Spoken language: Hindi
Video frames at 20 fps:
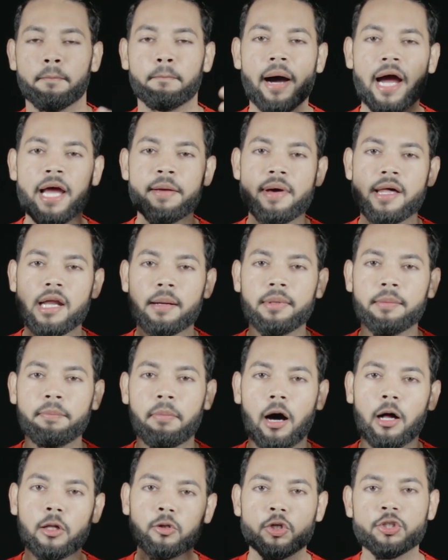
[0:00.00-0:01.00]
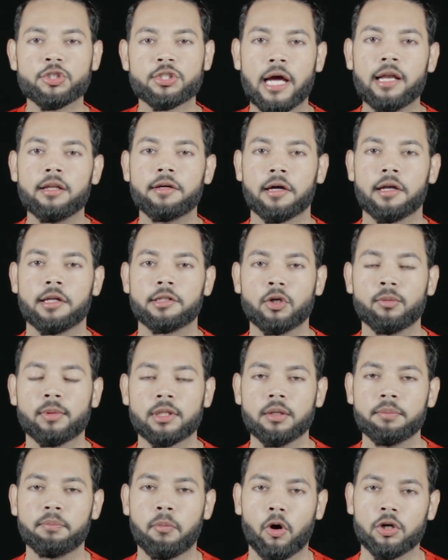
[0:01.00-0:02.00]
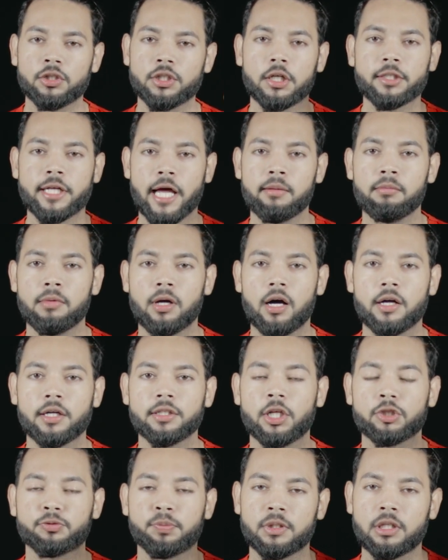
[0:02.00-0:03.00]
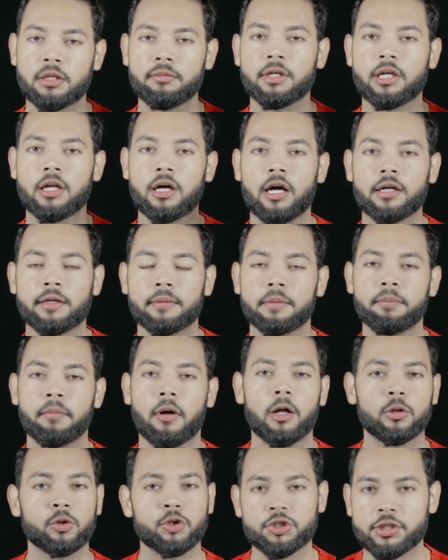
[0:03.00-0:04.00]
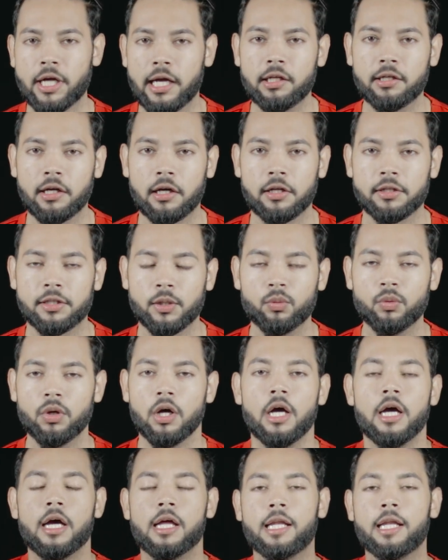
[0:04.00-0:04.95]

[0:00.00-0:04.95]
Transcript: भाई मैंने अपने बाल तो स्टाइल कर लेता हूँ मतलब बहुत ज़्यादा टाइम लगा के दस पंद्रह मिनट लगा के अपने बाल तो स्टाइल कर लेता हूँ